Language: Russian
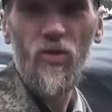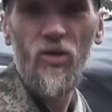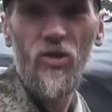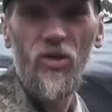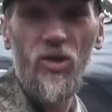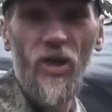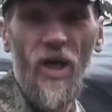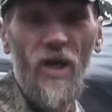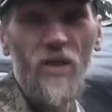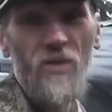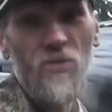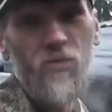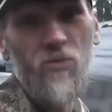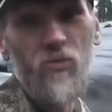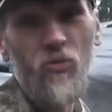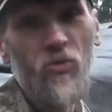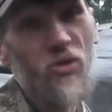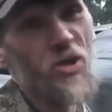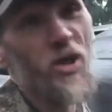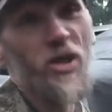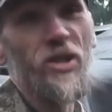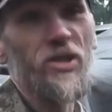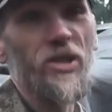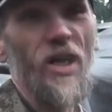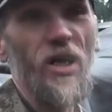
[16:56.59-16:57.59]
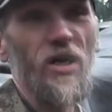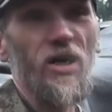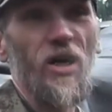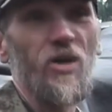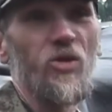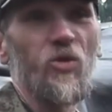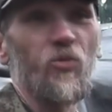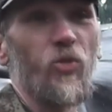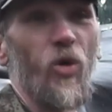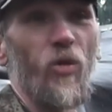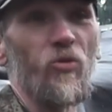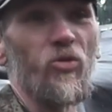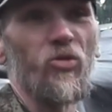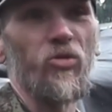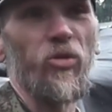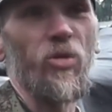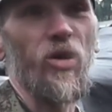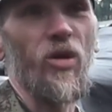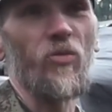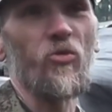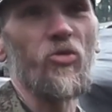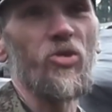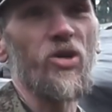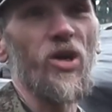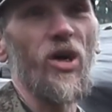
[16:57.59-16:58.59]
Нет? Да? Ну, где так, я не помню
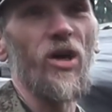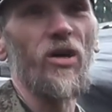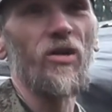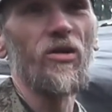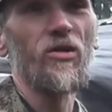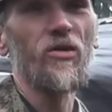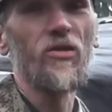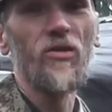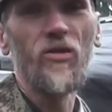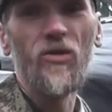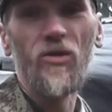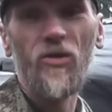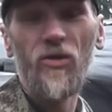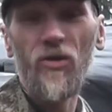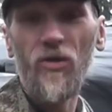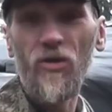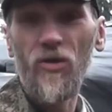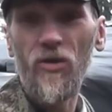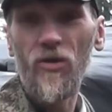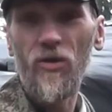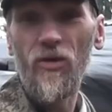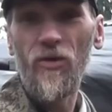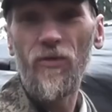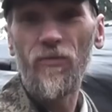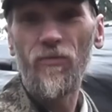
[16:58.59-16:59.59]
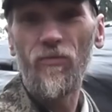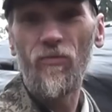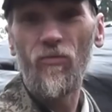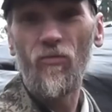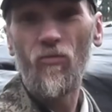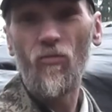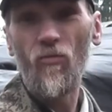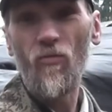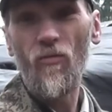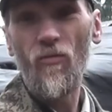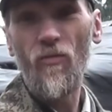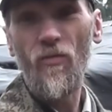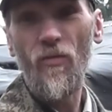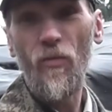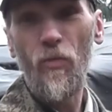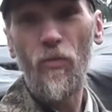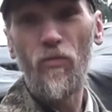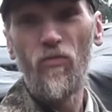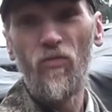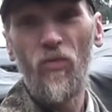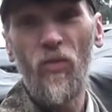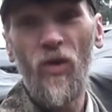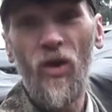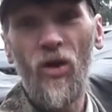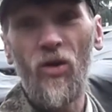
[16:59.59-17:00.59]
толком уже. По идее, сигнал скорость света, нет?
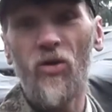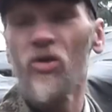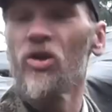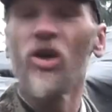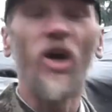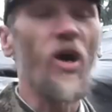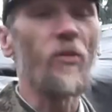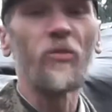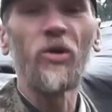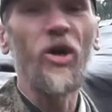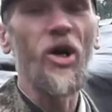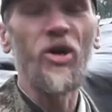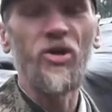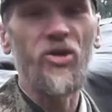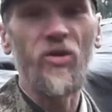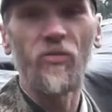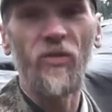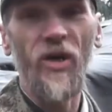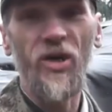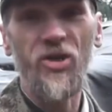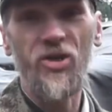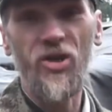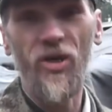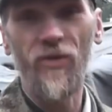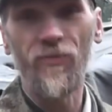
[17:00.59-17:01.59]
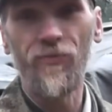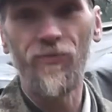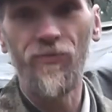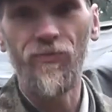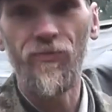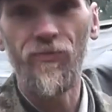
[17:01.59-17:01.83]
Не, меньше, меньше.